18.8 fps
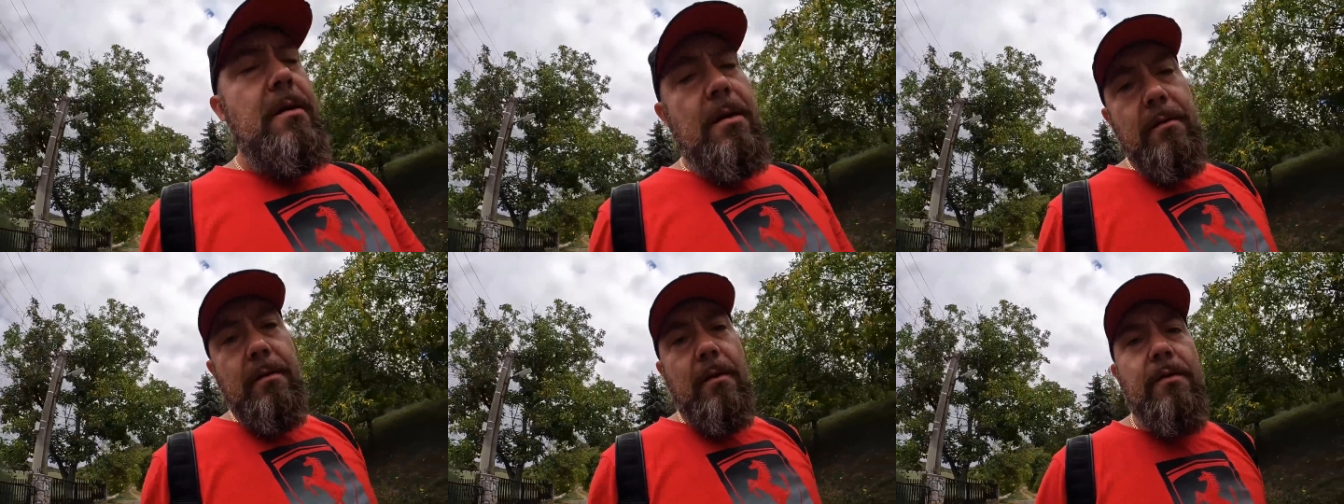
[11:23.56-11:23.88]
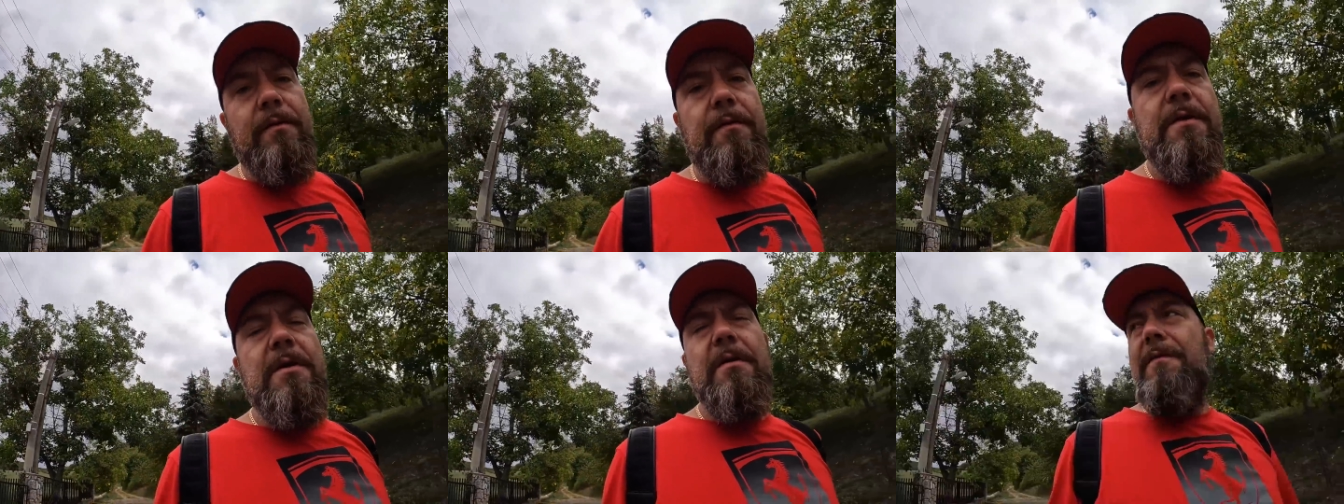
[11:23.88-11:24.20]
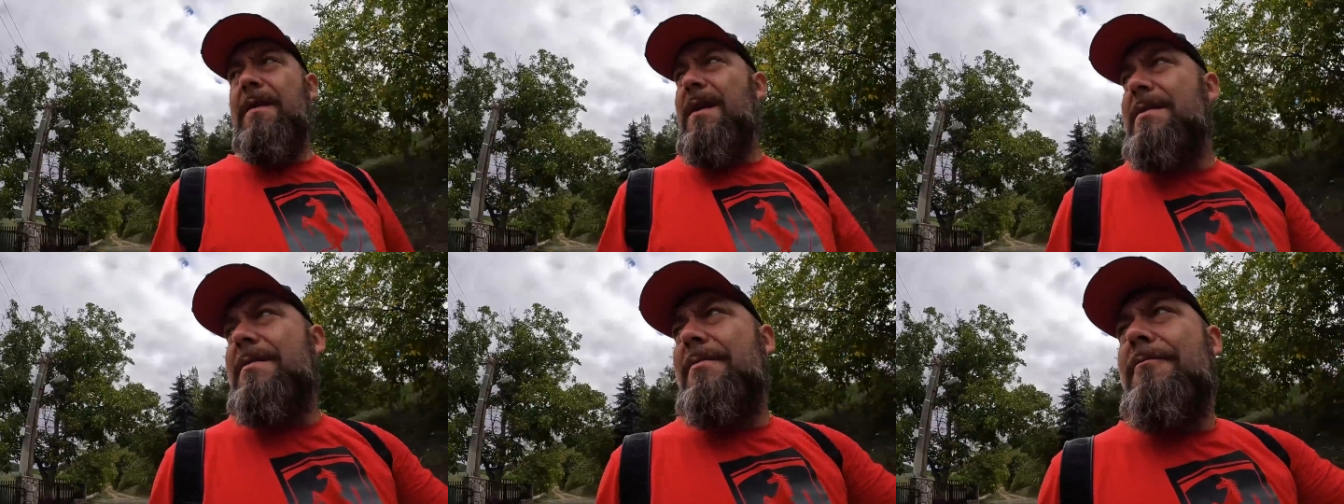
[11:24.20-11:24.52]
No oczywiście
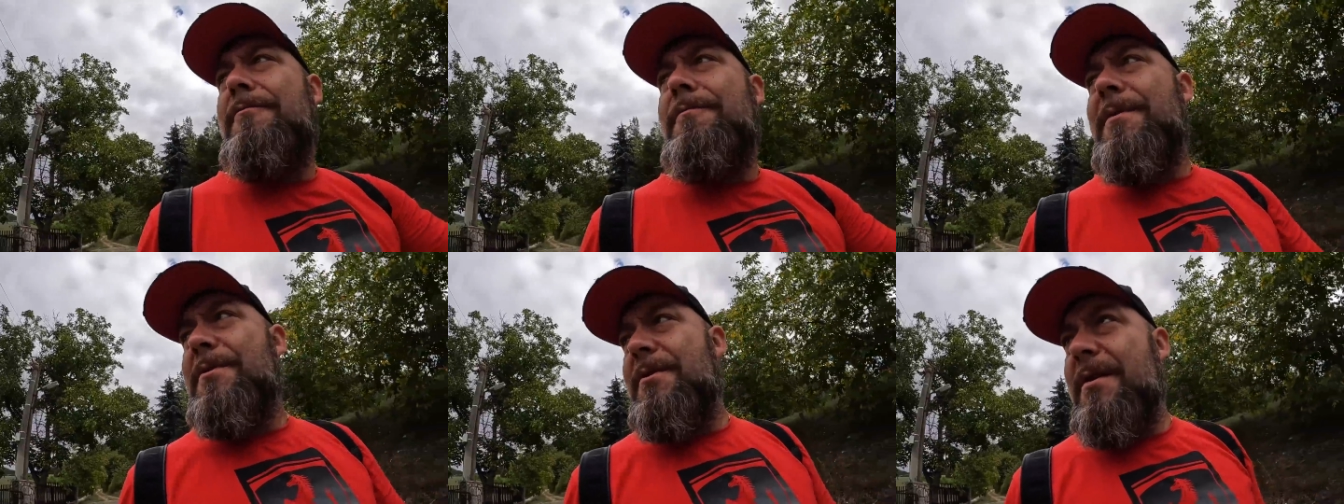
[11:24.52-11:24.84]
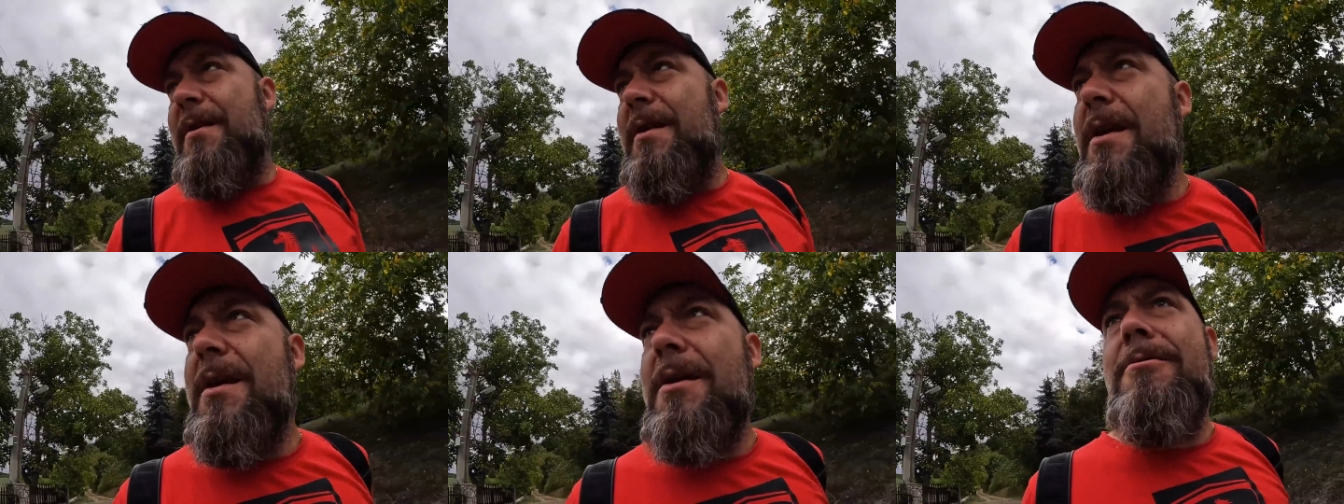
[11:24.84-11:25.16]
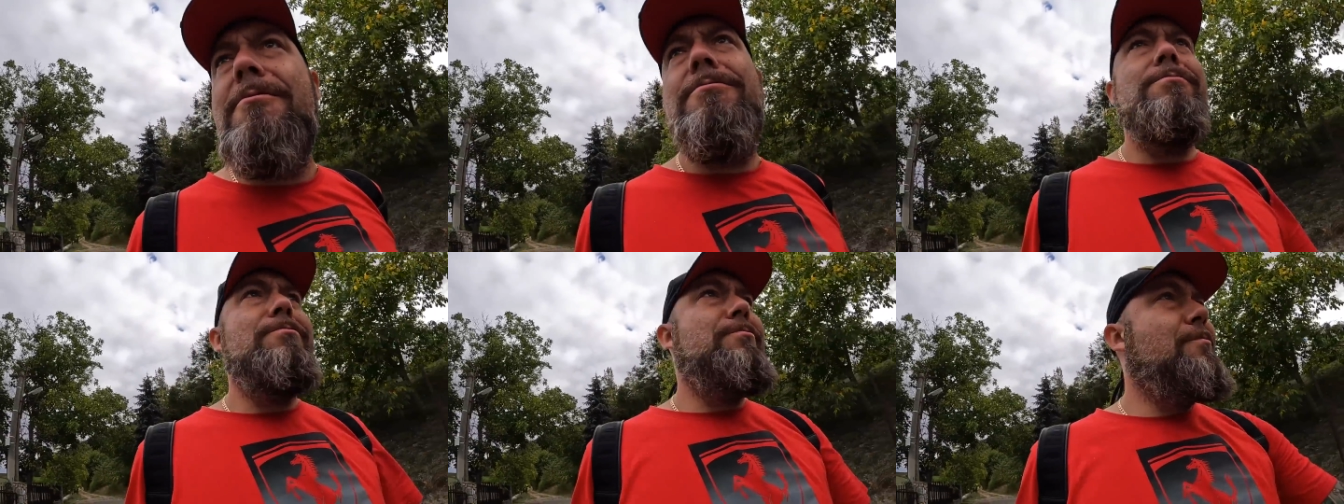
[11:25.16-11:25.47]
wracam tu w
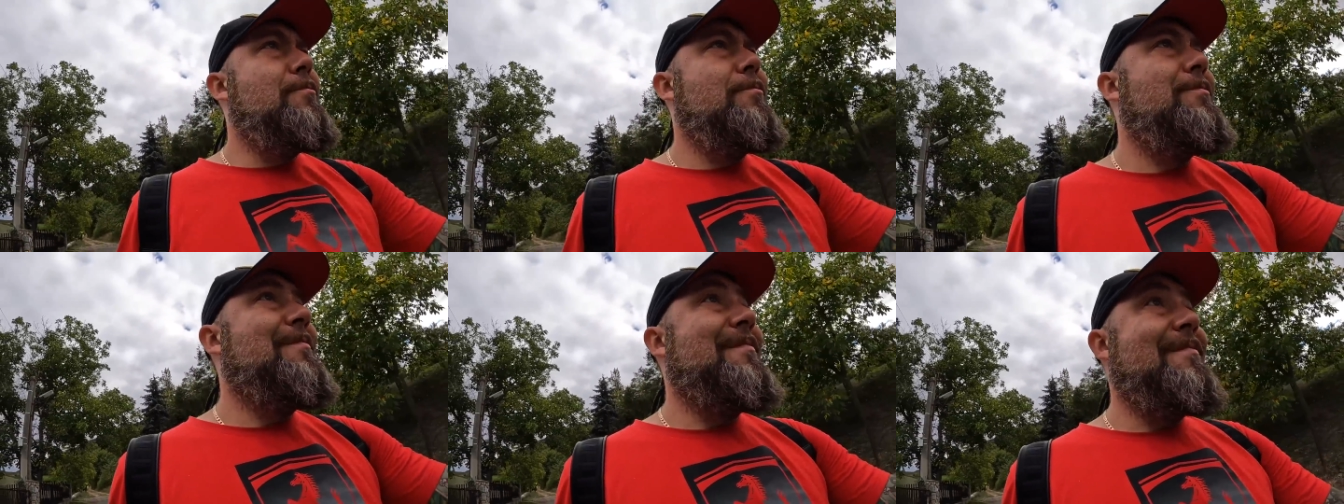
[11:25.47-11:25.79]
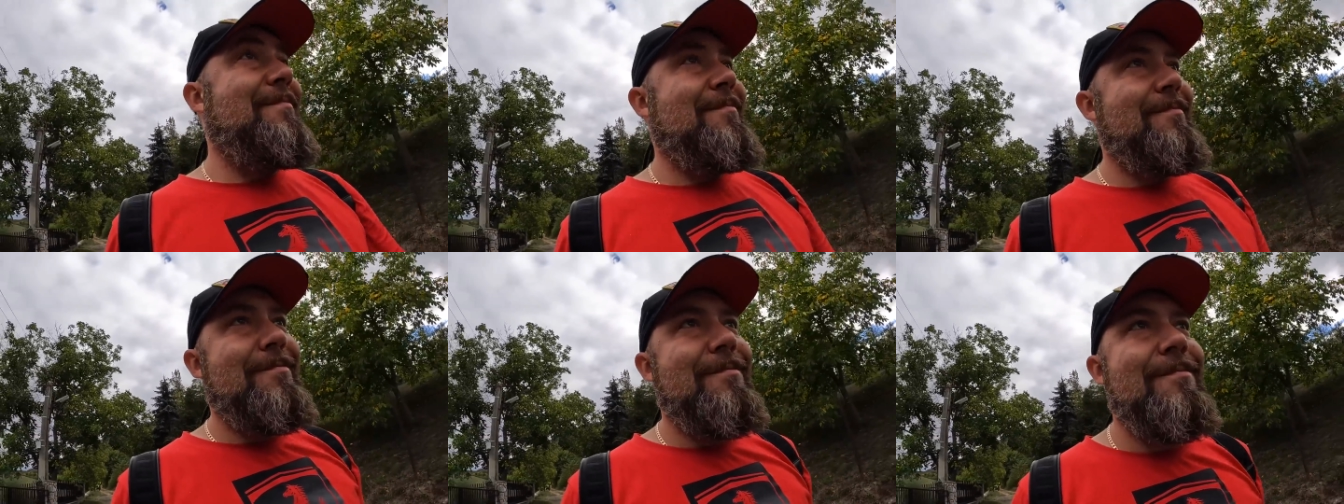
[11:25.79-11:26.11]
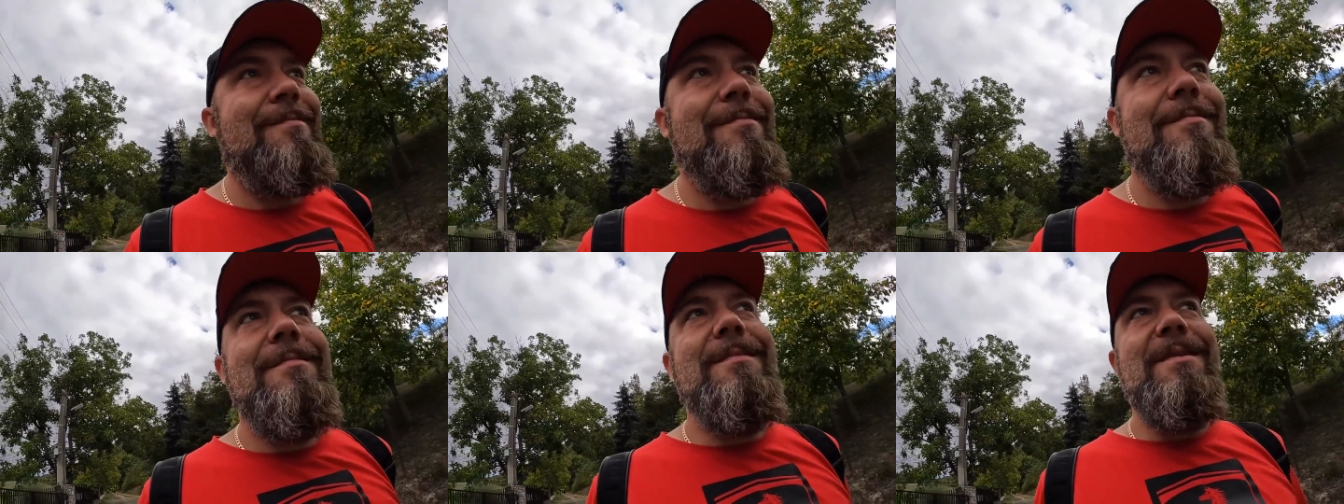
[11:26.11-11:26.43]
październiku.
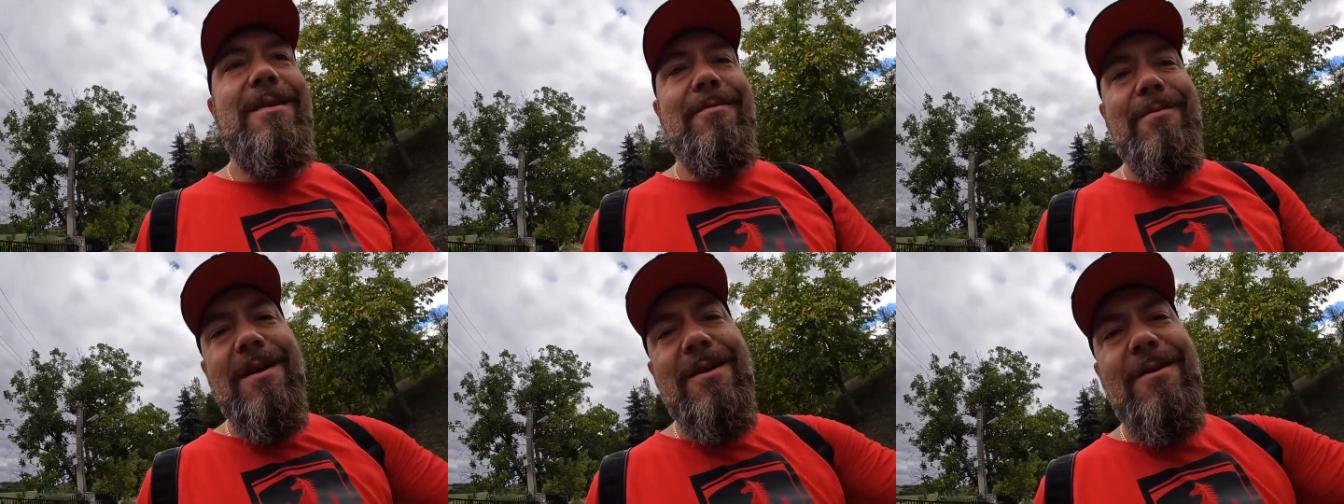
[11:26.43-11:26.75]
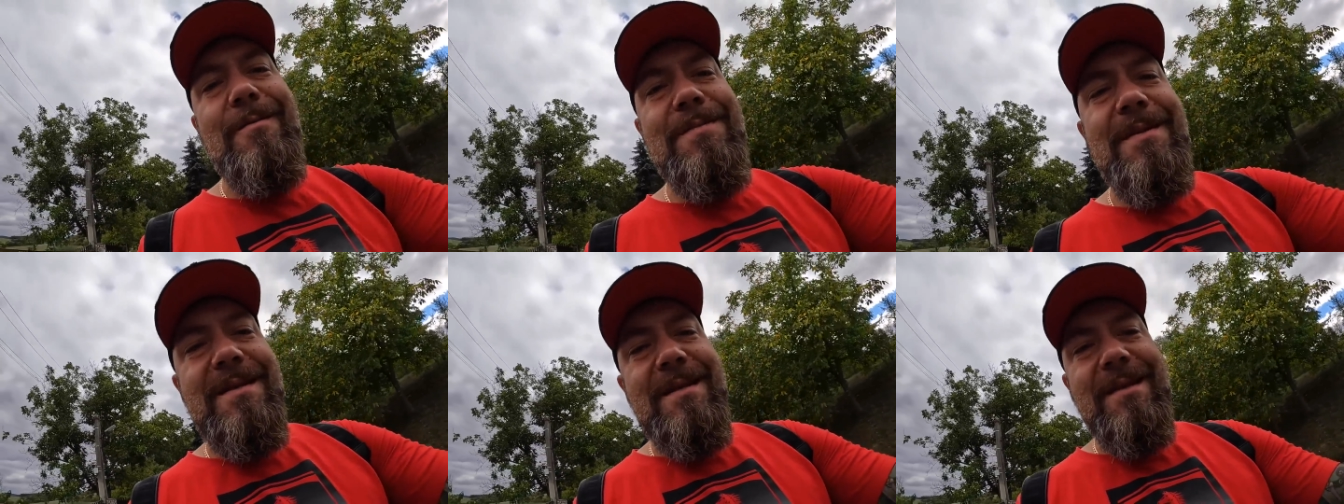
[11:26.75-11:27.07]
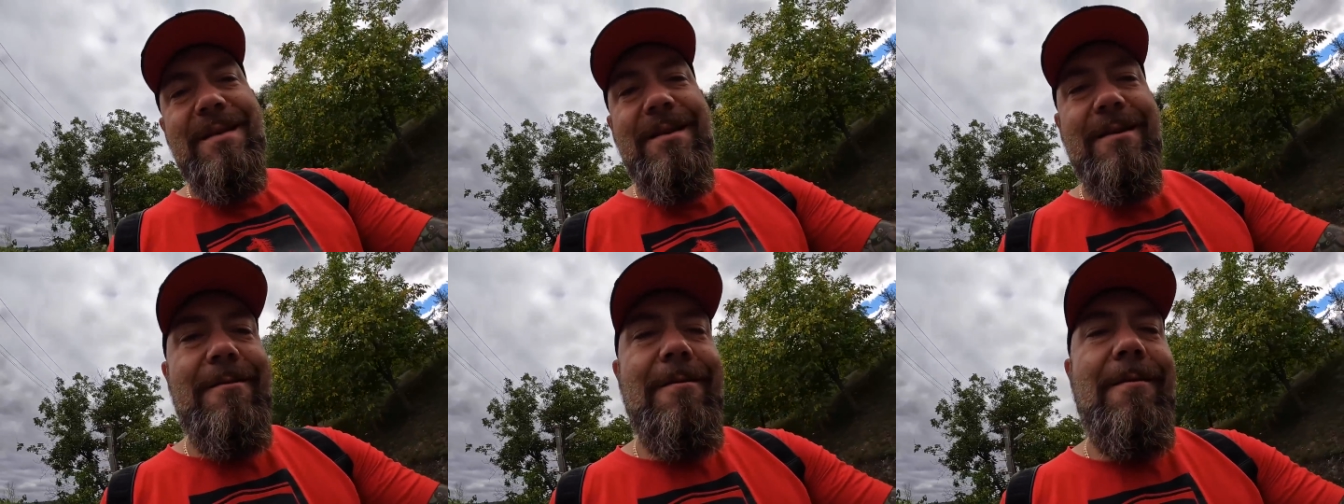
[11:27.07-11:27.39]
Nie ma opcji.